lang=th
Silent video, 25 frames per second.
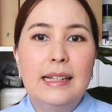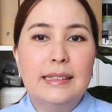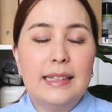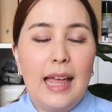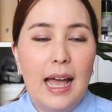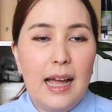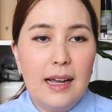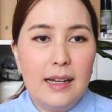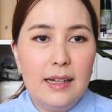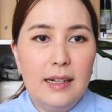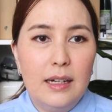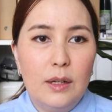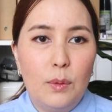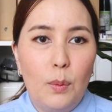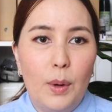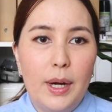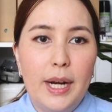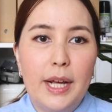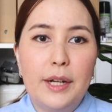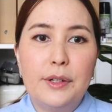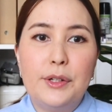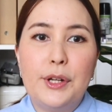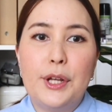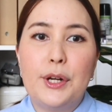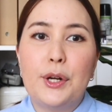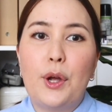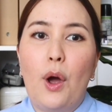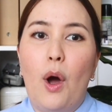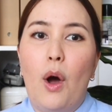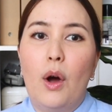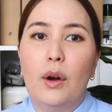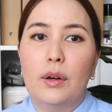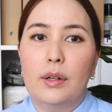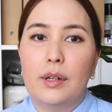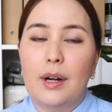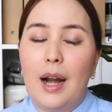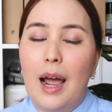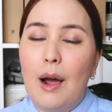ถ้าเกิดว่านักเรียนของ
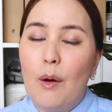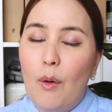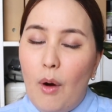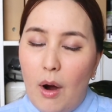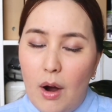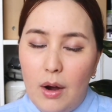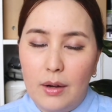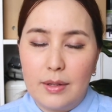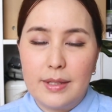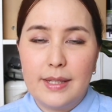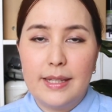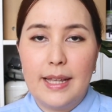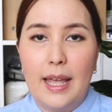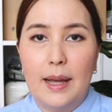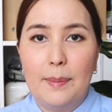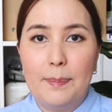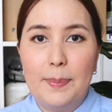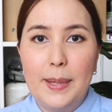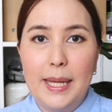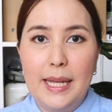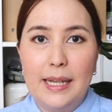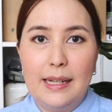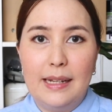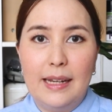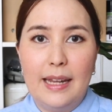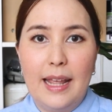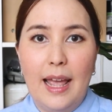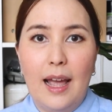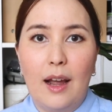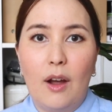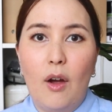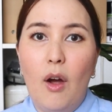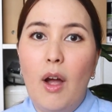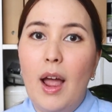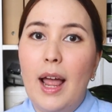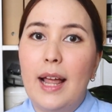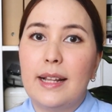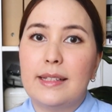เราออกเสียงผิดเนี่ย
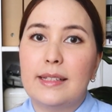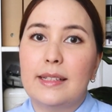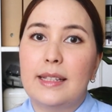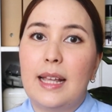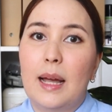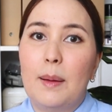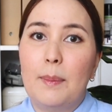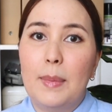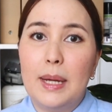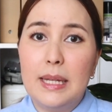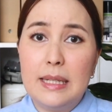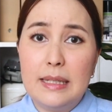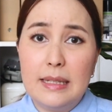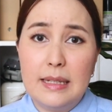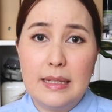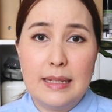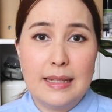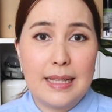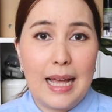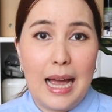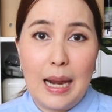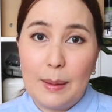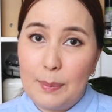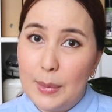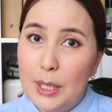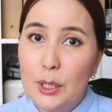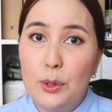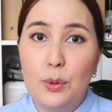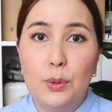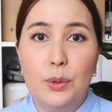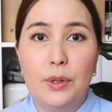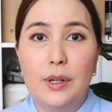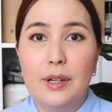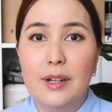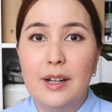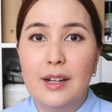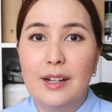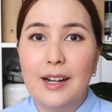ก็อาจจะทำให้สื่อสารไม่รู้
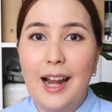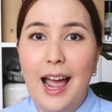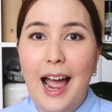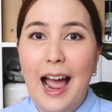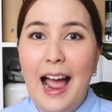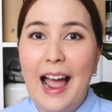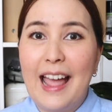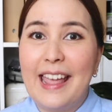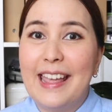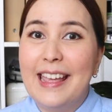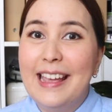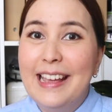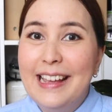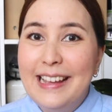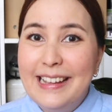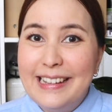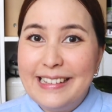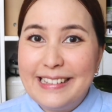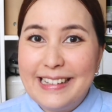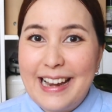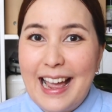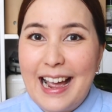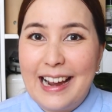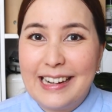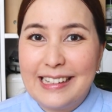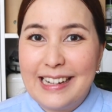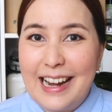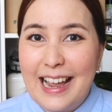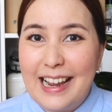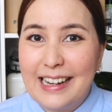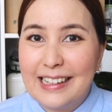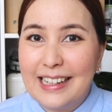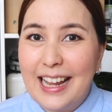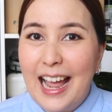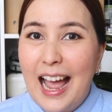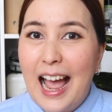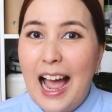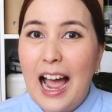เรื่องได้ ดังนั้น
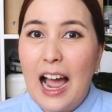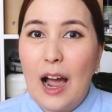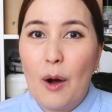ค่ะ